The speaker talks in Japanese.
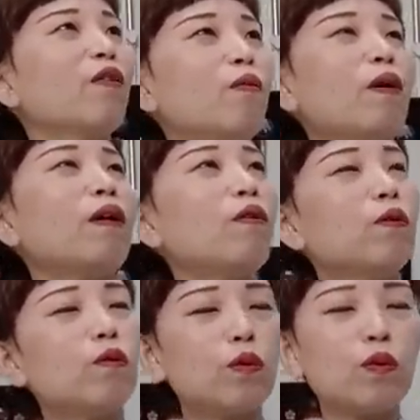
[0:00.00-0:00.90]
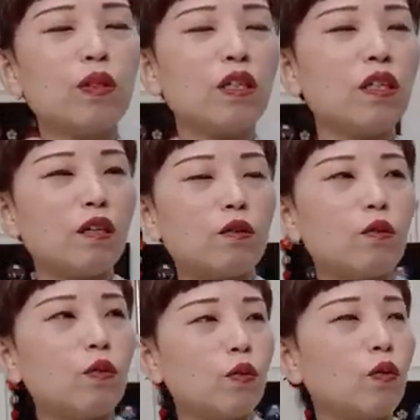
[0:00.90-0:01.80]
まあ本当にあ
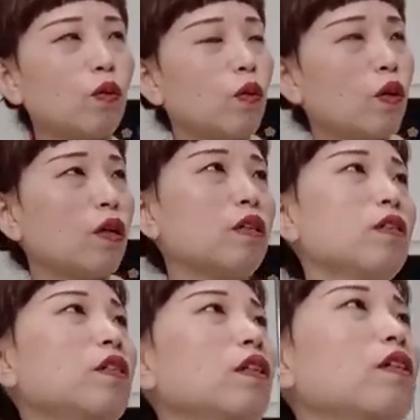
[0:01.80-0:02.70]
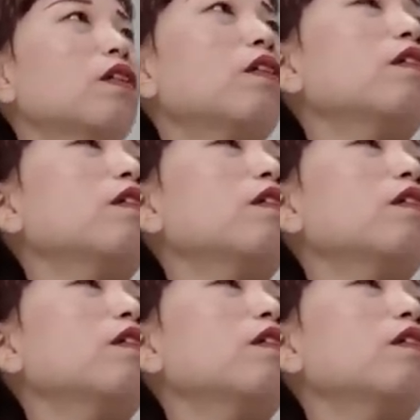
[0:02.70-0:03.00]
の感染が